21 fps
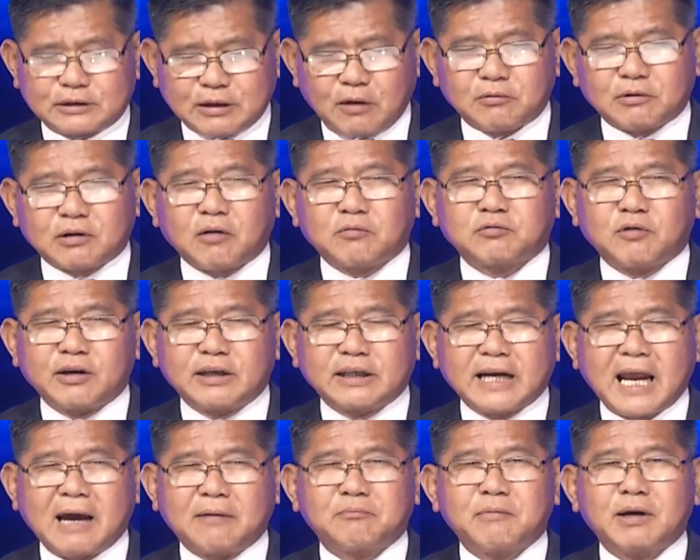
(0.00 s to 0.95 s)
trong Việt
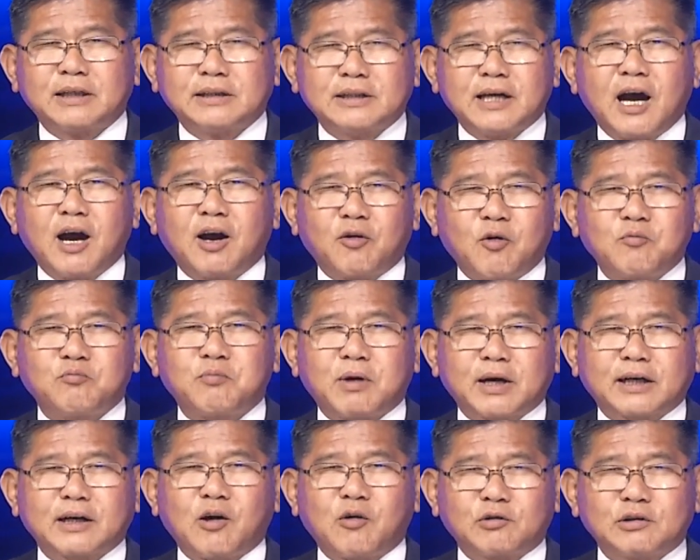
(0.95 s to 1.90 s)
Nam bây giờ cũng
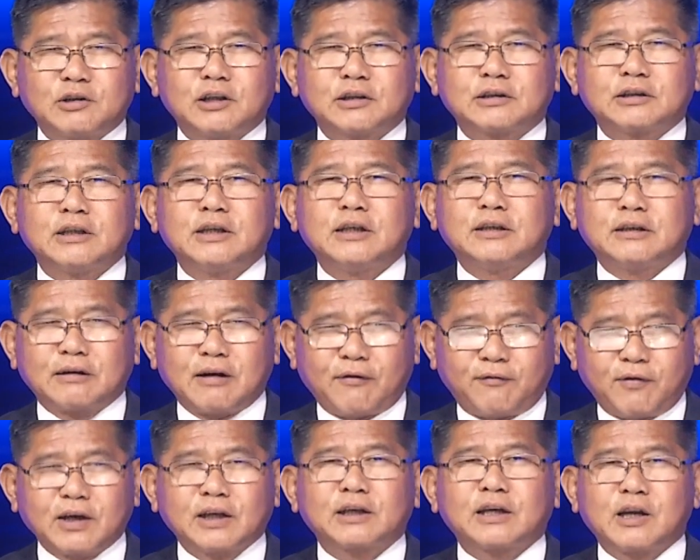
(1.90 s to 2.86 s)
bắt đầu đưa tin là
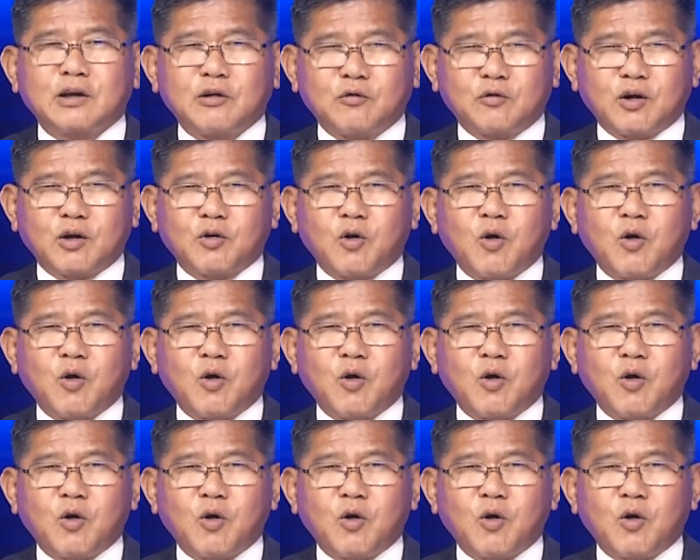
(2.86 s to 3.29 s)
fake news rồi,